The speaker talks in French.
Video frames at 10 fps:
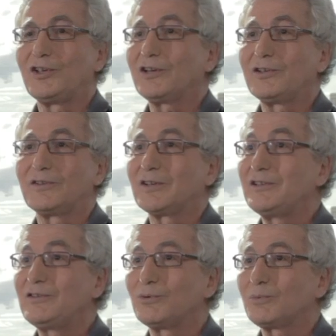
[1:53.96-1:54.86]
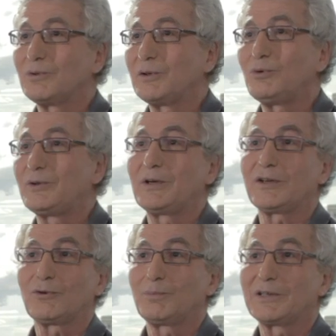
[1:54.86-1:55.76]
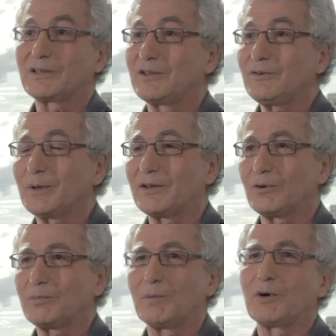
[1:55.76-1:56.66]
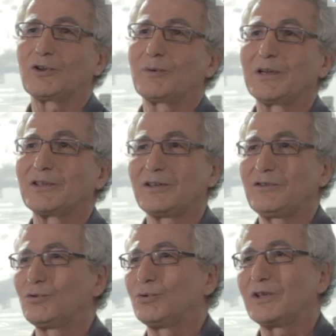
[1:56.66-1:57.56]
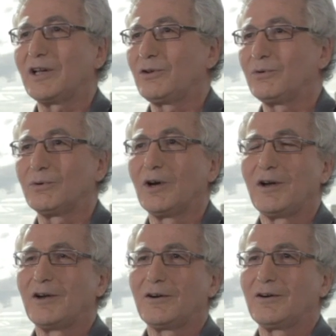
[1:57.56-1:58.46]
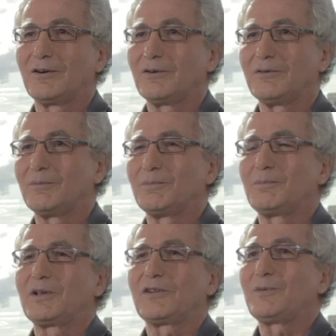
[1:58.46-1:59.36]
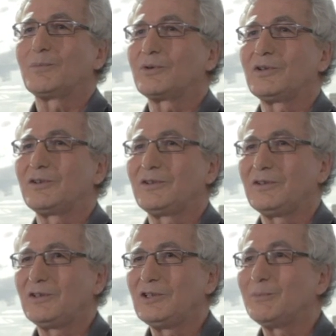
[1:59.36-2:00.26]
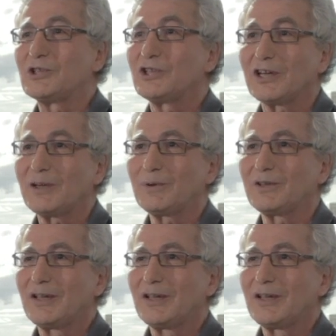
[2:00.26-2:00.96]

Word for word: il y a des additions, des multiplications de matrices, par exemple, des, alors des matrices de taille euh, quasiment inimaginable.